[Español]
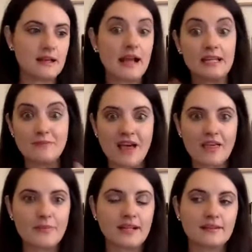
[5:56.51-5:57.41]
animada
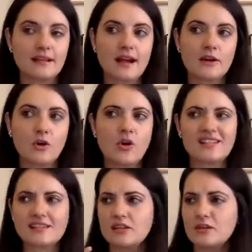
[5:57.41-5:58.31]
a practicar, o ha
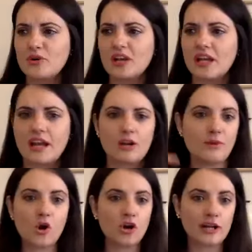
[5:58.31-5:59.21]
sido porque a lo
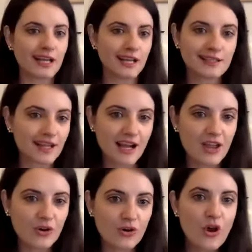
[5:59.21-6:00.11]
mejor he
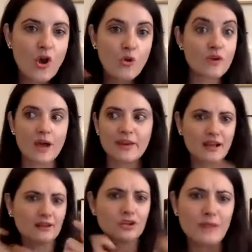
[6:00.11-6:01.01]
entregado una
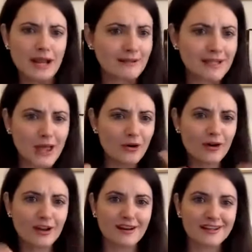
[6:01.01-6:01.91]
beca, no me la han dado,
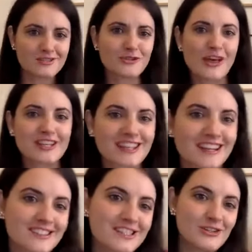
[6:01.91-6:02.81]
el resultado ha
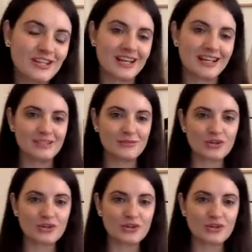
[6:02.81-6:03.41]
sido negativo,